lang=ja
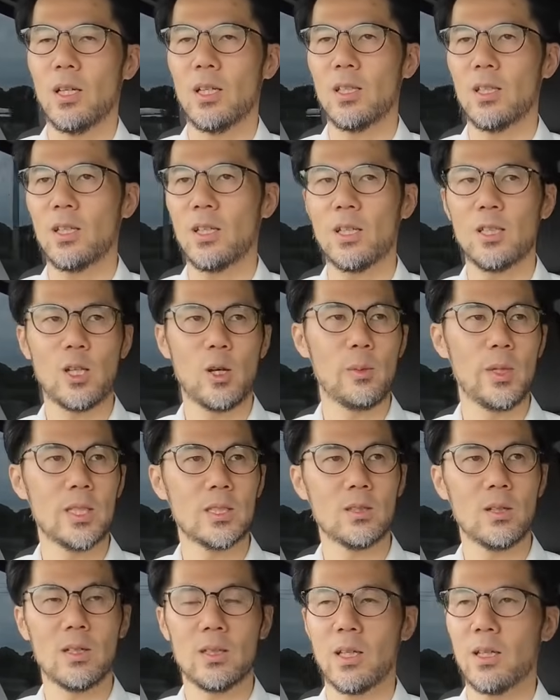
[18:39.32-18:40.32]
あなたが
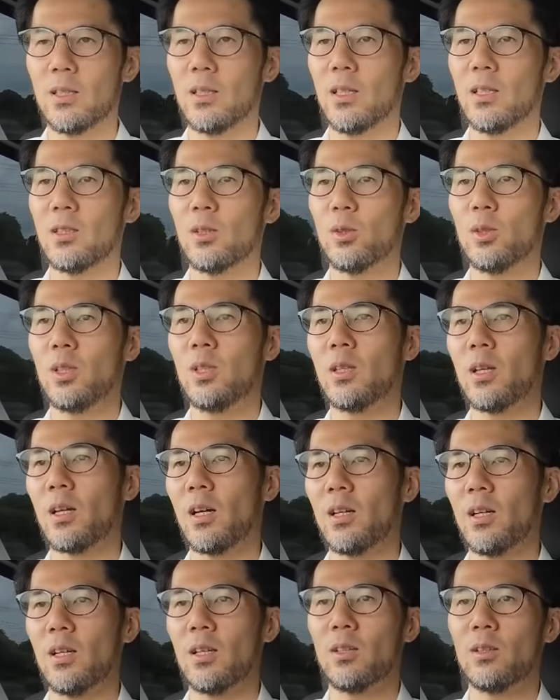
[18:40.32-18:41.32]
ダメージを与えないようにって
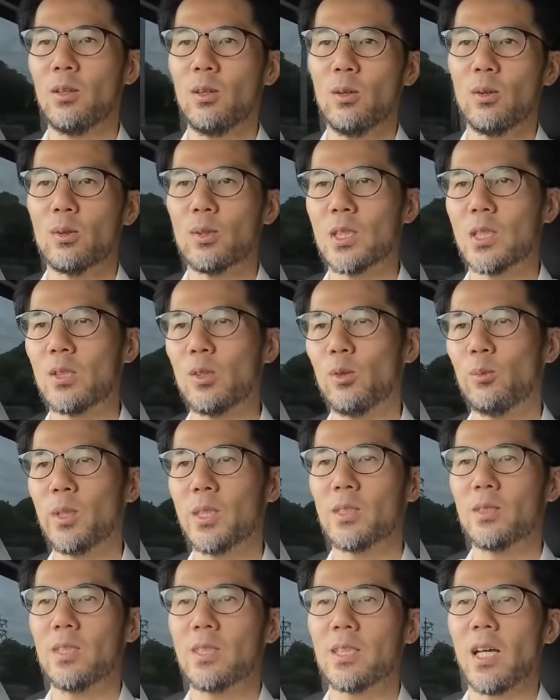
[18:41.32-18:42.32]
考えると後ろを
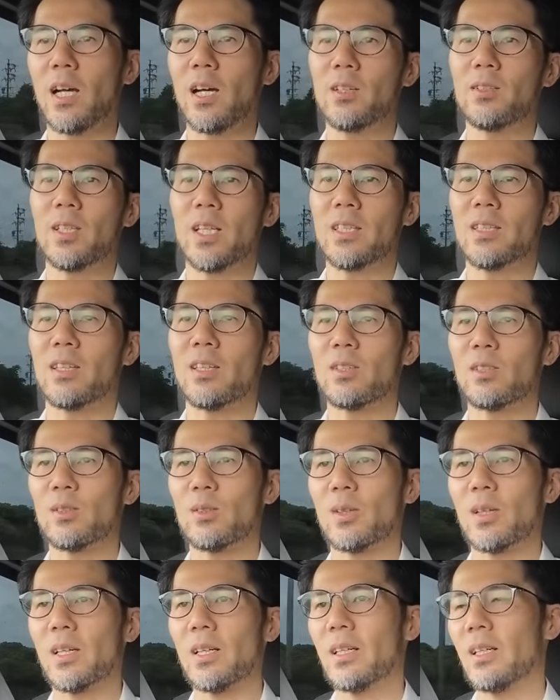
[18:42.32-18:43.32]
見ずに下がるなってい
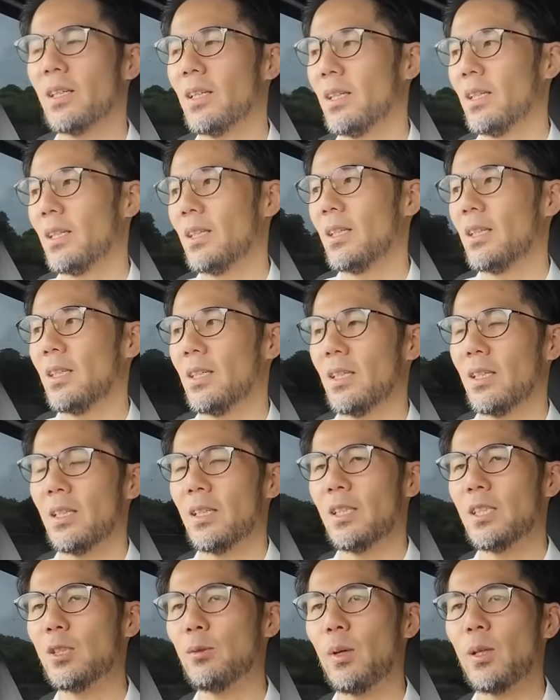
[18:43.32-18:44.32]
うのが
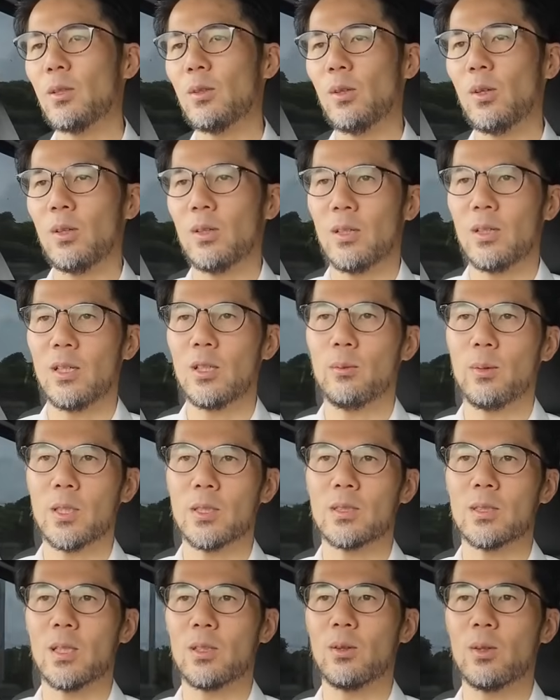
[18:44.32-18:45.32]
一番の
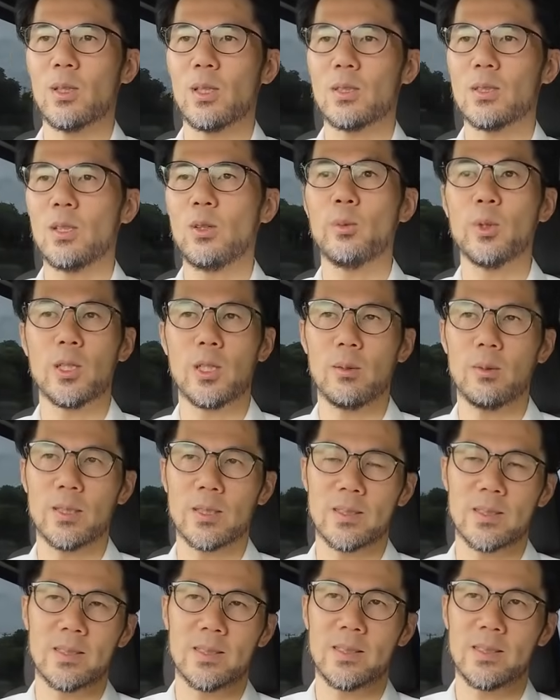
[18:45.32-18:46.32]
アドバイスだと私は思っていま
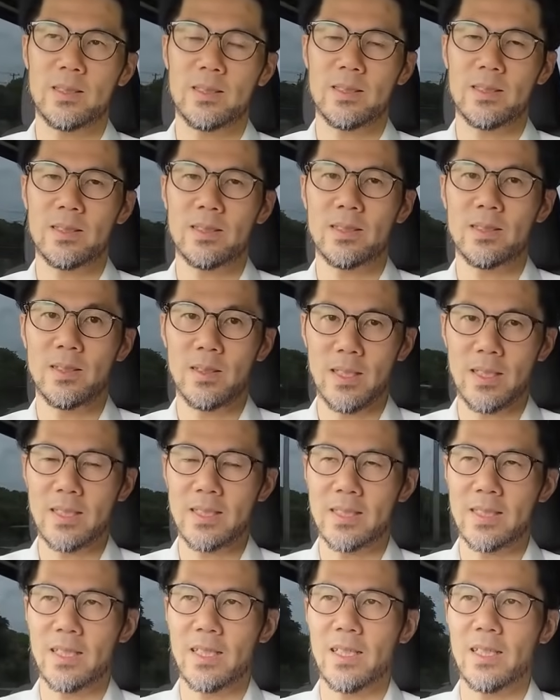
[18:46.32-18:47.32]
すそんな
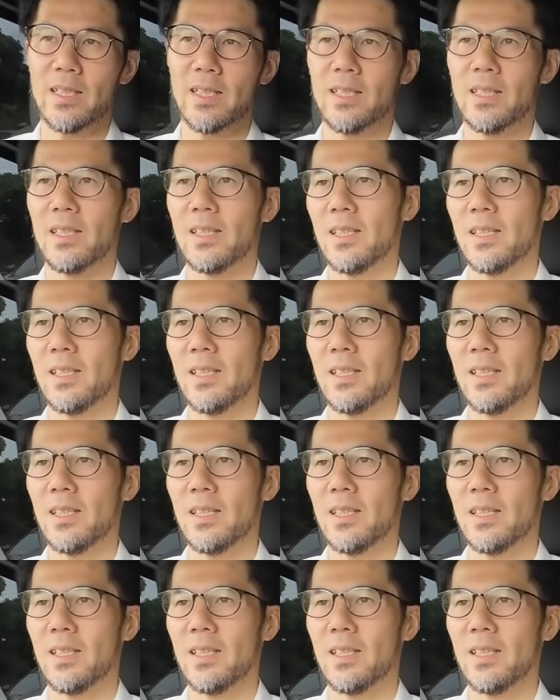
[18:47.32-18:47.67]
感じで、